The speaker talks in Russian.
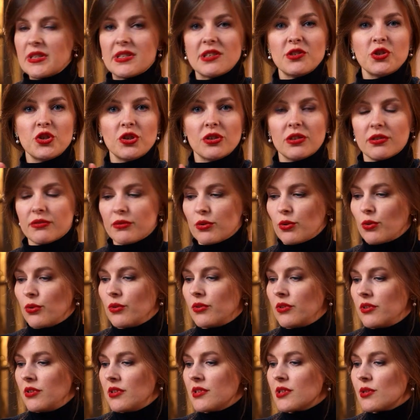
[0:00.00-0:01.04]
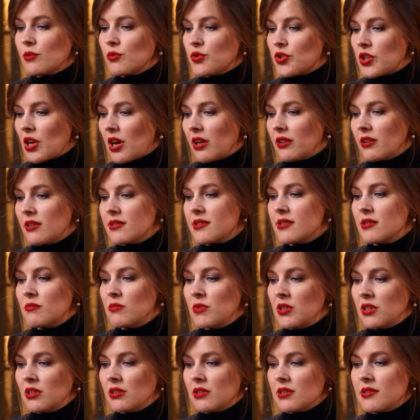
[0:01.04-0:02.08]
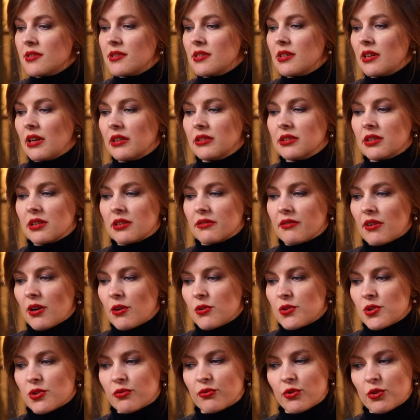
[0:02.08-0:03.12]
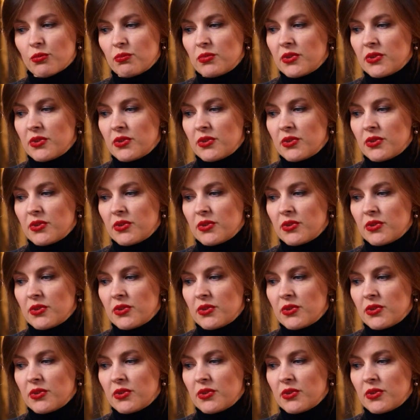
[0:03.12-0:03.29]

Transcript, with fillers: Зачитываю. Не случайно знаменитости открывают свой